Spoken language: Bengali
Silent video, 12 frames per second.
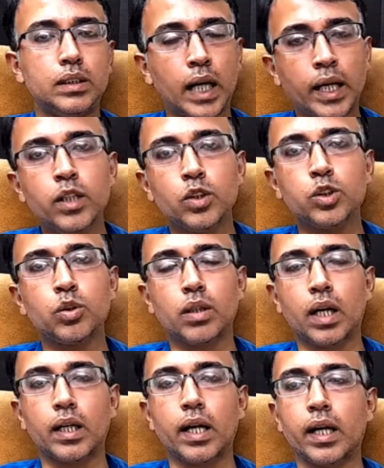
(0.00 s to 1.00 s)
যাই ওষুধ
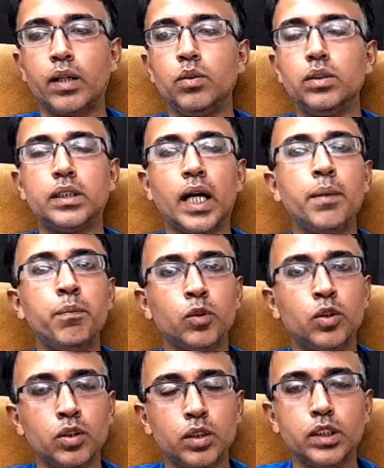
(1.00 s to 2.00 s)
খাক না কেন যাই
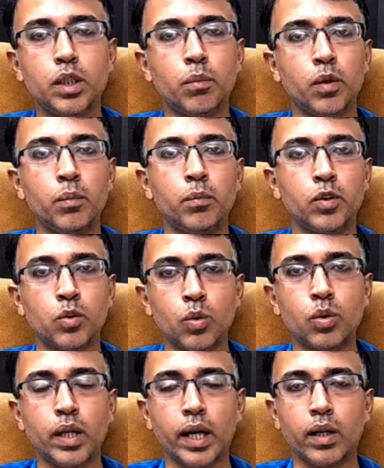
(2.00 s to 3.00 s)
পদ্ধতি সে অবলম্বন
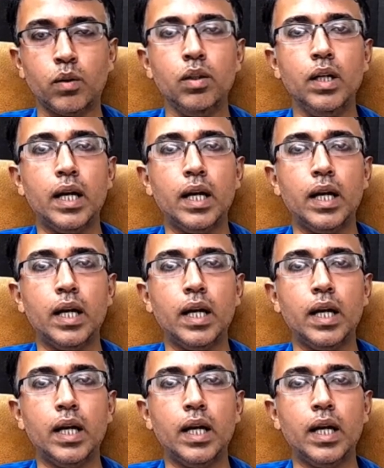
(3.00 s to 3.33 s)
করুক না কেন